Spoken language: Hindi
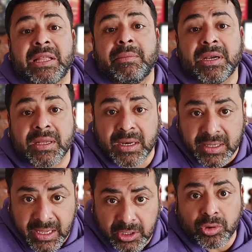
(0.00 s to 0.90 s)

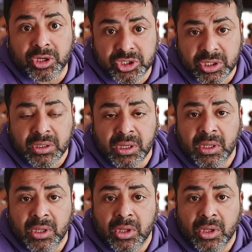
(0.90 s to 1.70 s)
मैथमेटिकल कैलकुलेशन